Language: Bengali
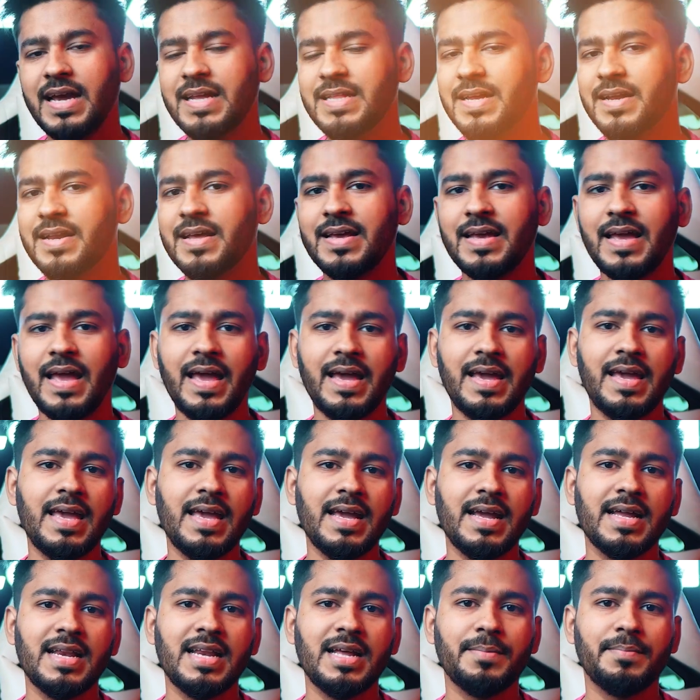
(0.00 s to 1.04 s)
এই ধারায়
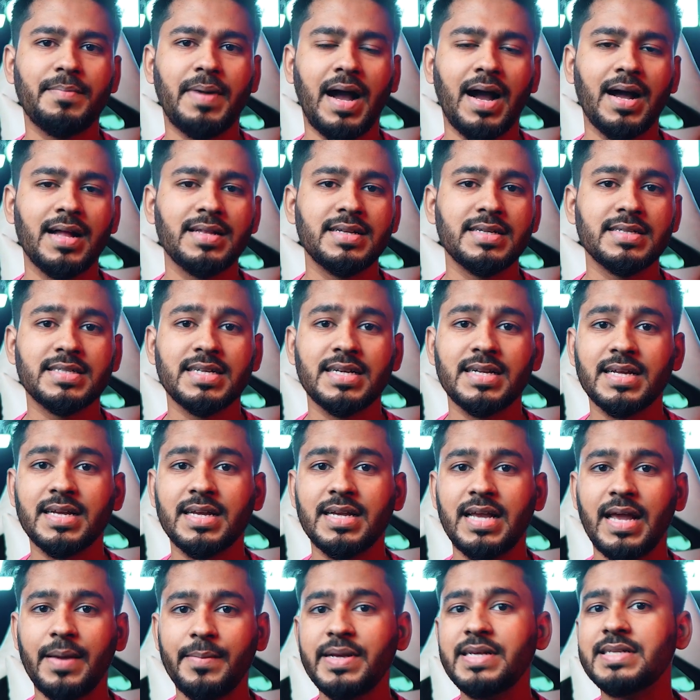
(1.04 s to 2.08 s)
এগিয়ে গেলে বাংলাদেশের
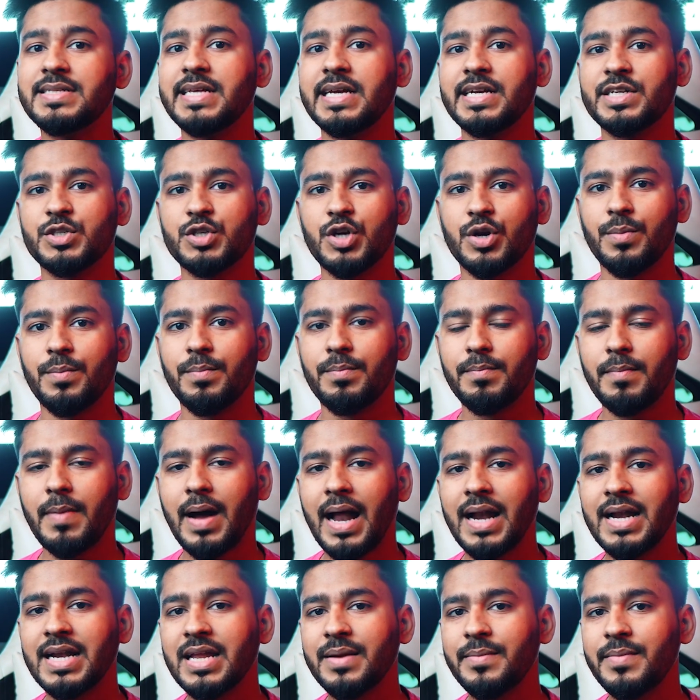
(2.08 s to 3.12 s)
গেমিং সেক্টর
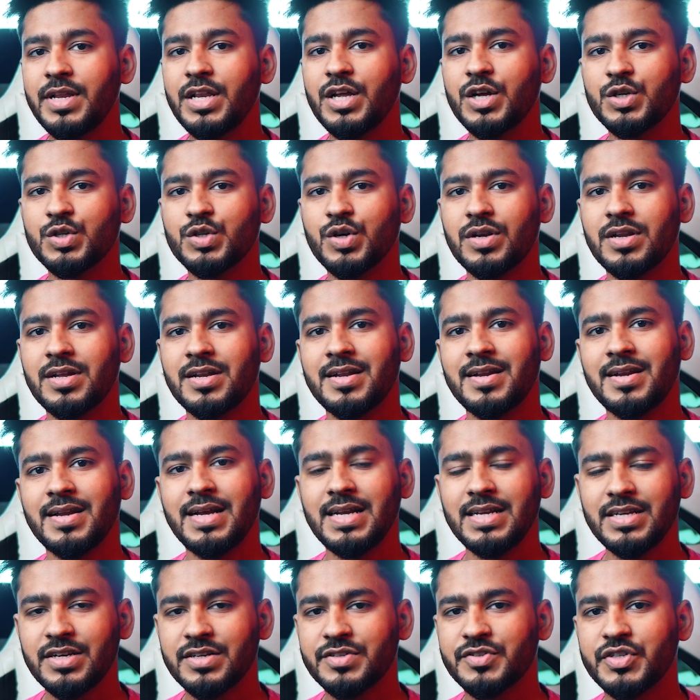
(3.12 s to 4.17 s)
মাল্টি মিলিয়ন ডলারের
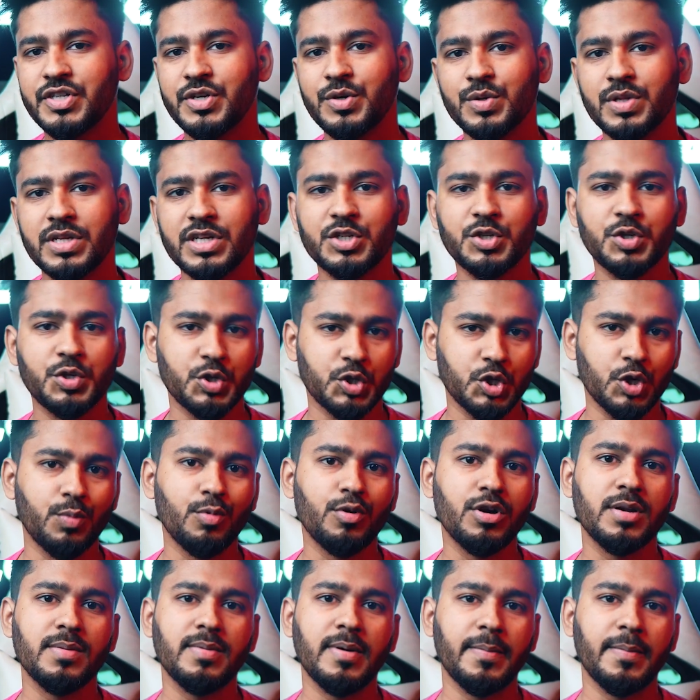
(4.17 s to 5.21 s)
ইন্ডাস্ট্রি হতে শুধু সময়ের